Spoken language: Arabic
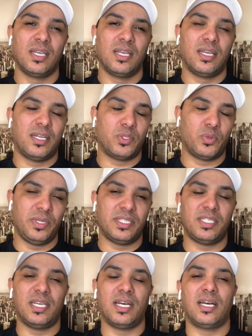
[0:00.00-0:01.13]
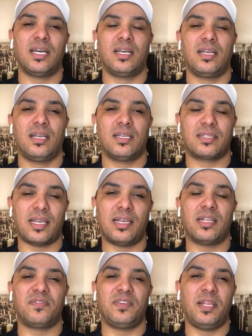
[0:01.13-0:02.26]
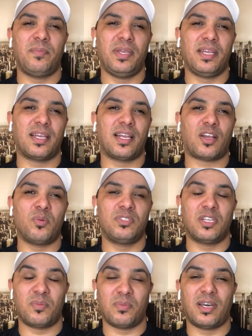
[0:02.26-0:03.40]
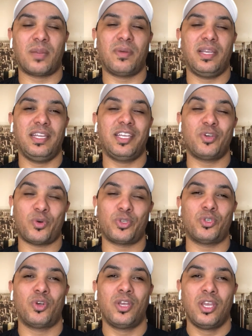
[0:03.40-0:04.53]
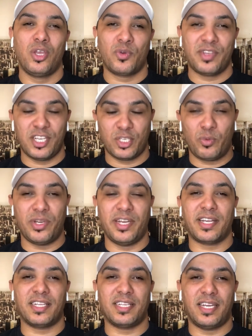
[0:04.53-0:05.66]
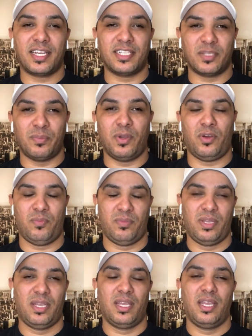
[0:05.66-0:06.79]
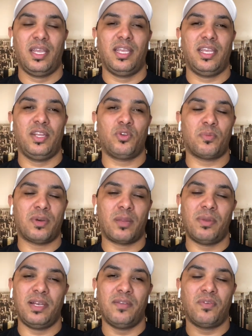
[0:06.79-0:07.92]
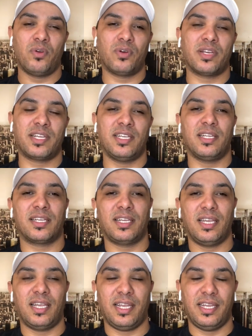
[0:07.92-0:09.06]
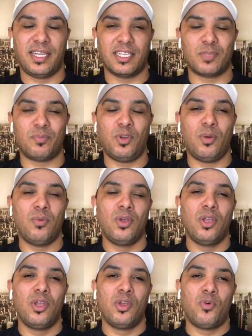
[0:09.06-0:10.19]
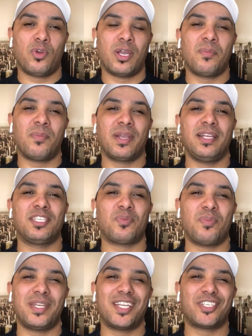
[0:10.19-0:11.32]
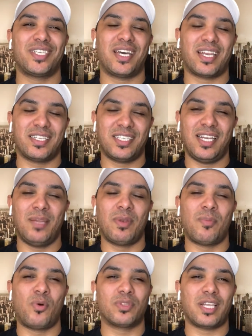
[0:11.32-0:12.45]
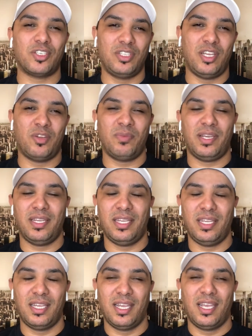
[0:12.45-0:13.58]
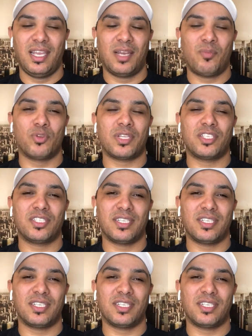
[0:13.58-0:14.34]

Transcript: اندونيسيا آه، تايلاند فيليبين كنلقاو بزاف المغاربه يعني كيخرجوا كيعجبوني انا كن انا كنتبعهم يعني دوك المغاربه اللي فلوغر يعني كنتبعهم وكنبغي نتمنى شي نهار نتعلم المونتاج ديالهم يعني المونتاج